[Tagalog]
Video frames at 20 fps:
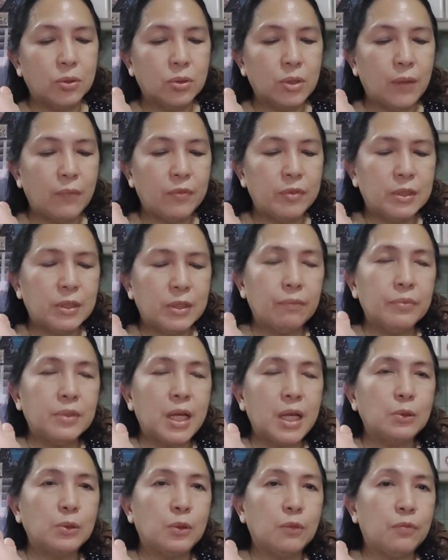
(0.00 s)
So,
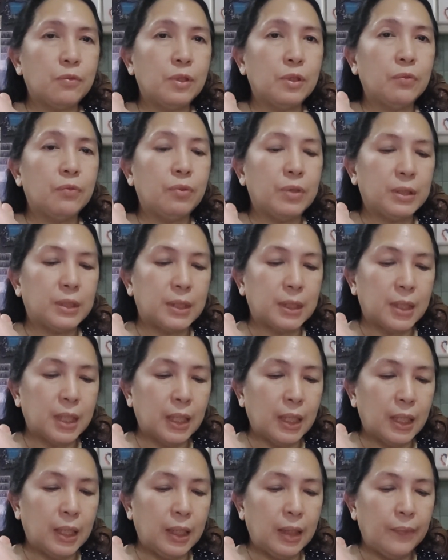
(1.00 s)
sometimes we feel
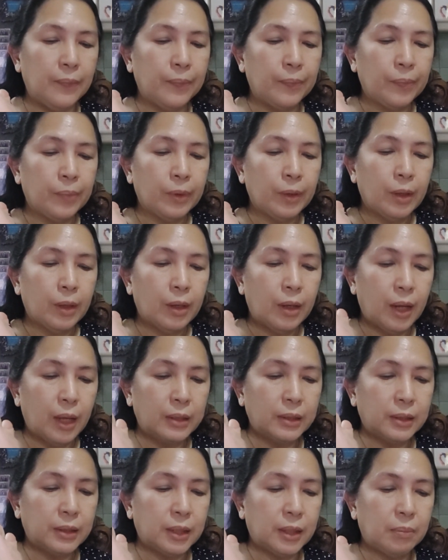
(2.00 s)
physically
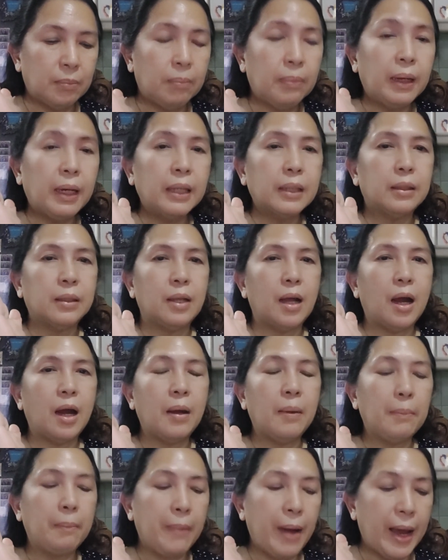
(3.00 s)
rested, but
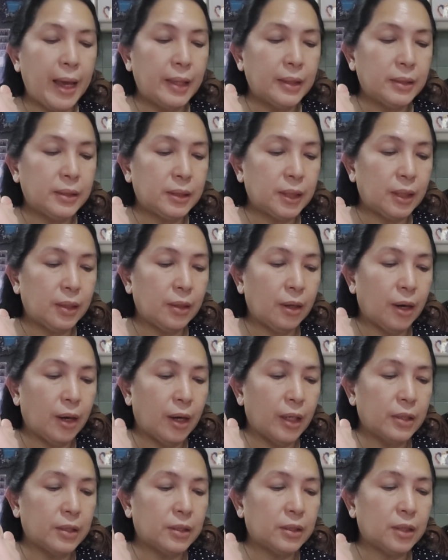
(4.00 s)
our minds and
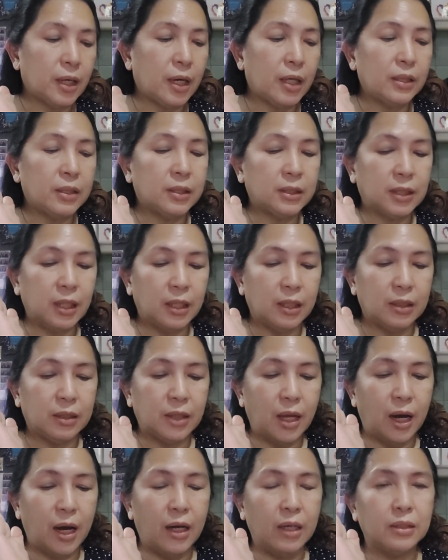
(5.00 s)
hearts are still
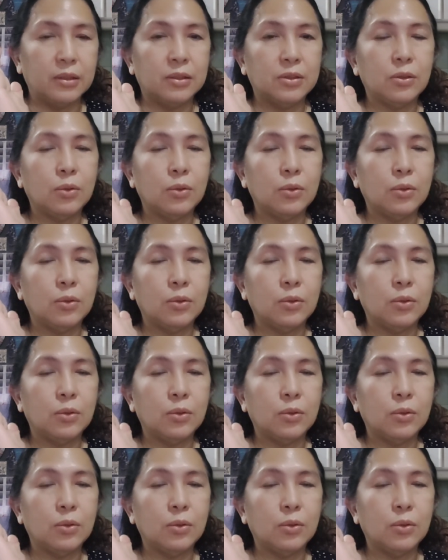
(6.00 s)
tired.